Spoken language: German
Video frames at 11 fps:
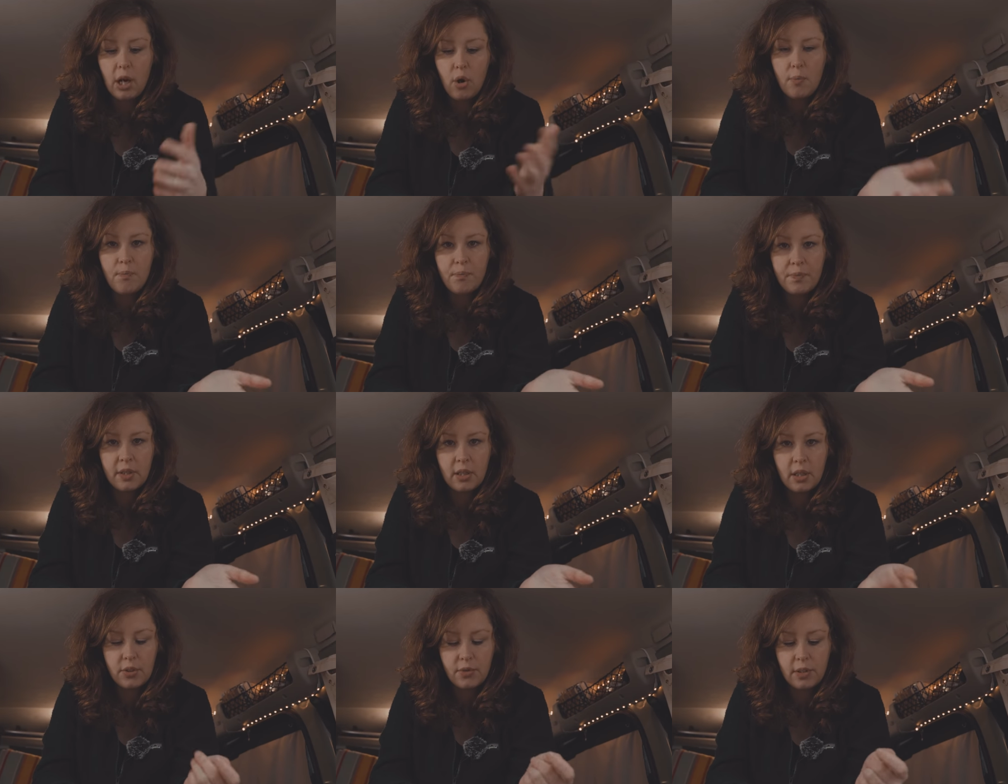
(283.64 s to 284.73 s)
Raum,
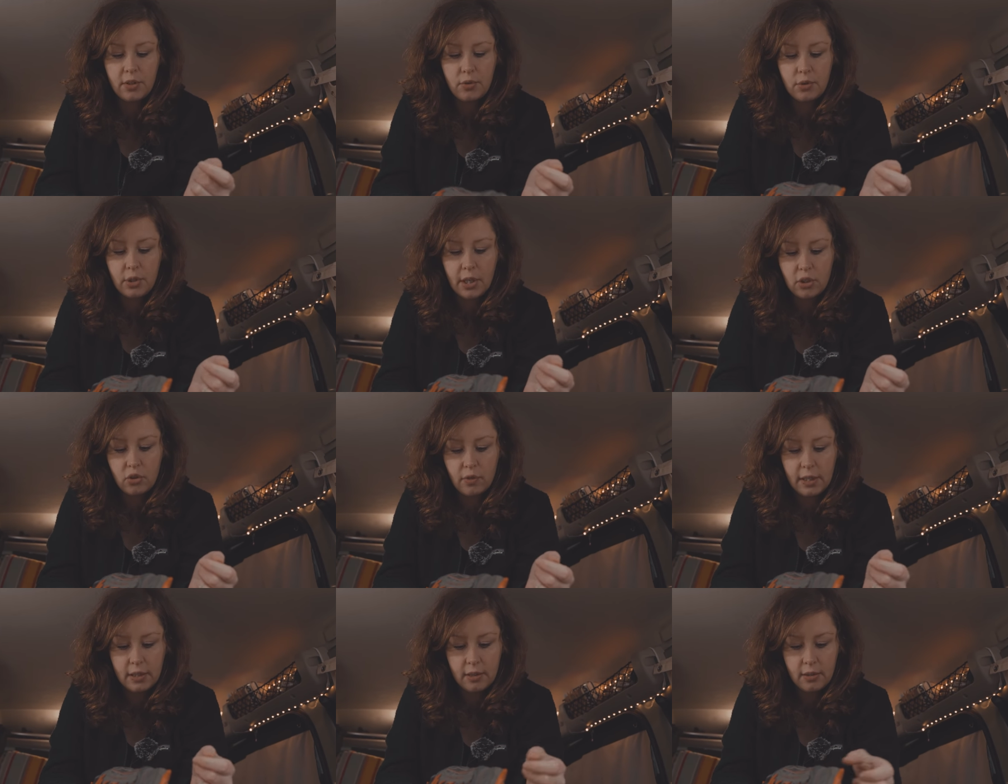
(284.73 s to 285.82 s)
dass wenn die Füße
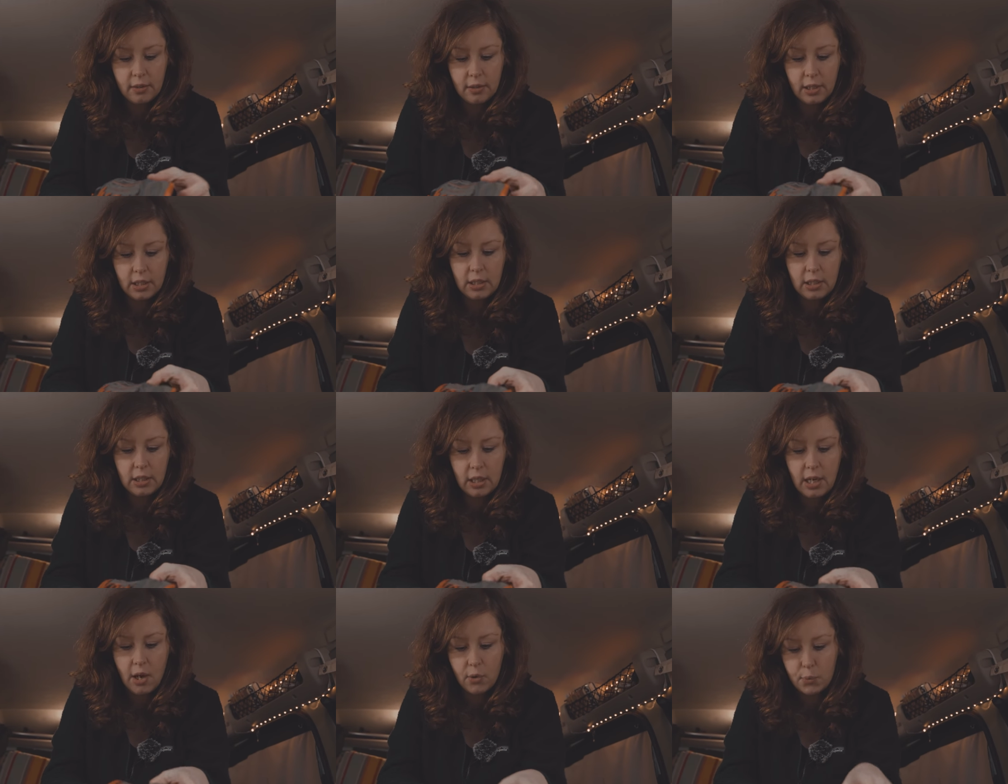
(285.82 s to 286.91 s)
anschwellen, äh, dass sie sich
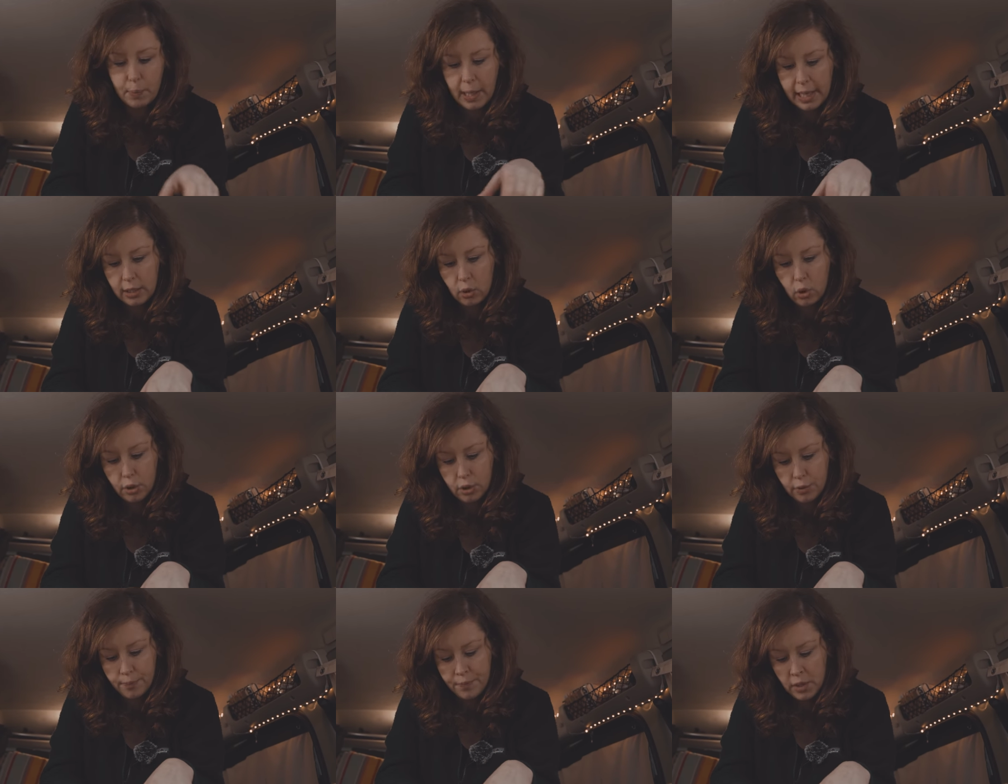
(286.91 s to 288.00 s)
dann ausbreiten können.